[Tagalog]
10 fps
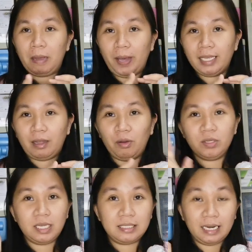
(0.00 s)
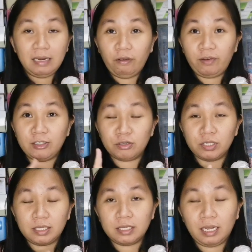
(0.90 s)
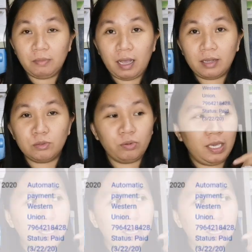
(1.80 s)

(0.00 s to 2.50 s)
Papakita ko sa screen, pa-flash ko sa screen mga